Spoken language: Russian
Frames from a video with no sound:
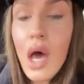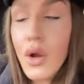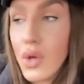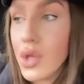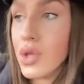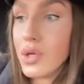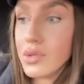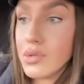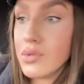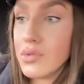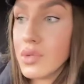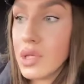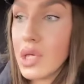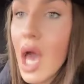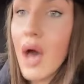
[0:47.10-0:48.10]
Короче,
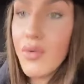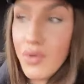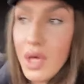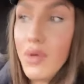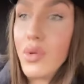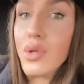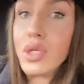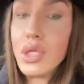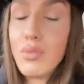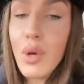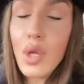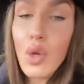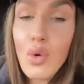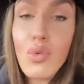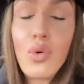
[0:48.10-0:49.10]
я выявил из
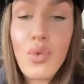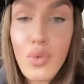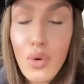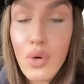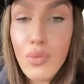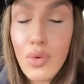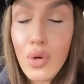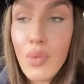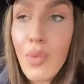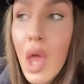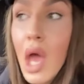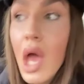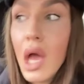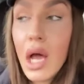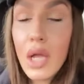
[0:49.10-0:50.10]
себя новую фобию,
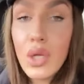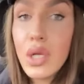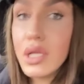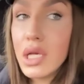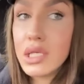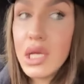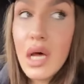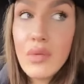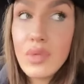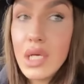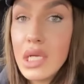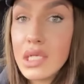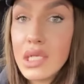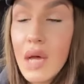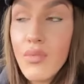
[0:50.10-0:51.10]
которая на самом
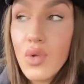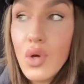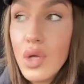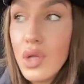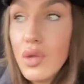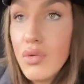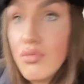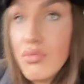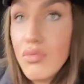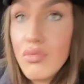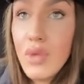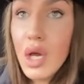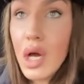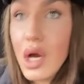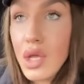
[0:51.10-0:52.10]
деле со мной,
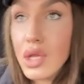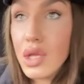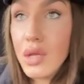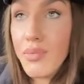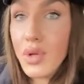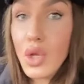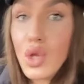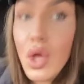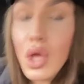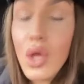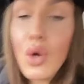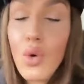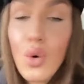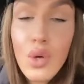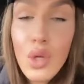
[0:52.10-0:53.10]
мне кажется, на протяжении
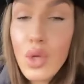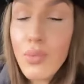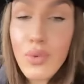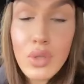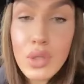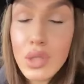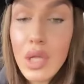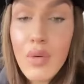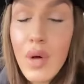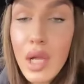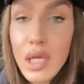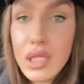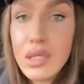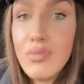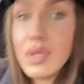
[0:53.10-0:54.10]
года, но просто не
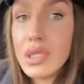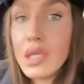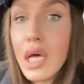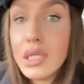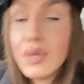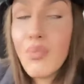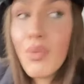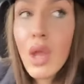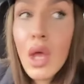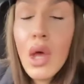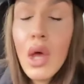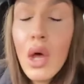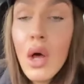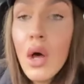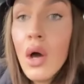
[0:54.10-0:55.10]
давала о себе знать.
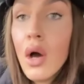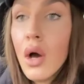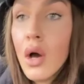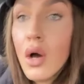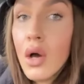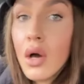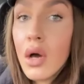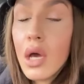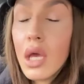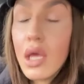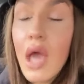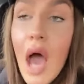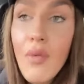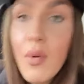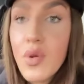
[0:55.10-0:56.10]

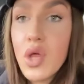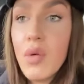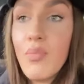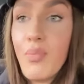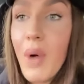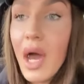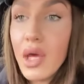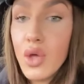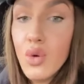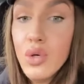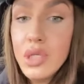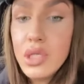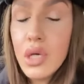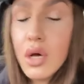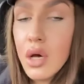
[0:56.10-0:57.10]
Я, в общем,
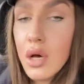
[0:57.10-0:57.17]
боюсь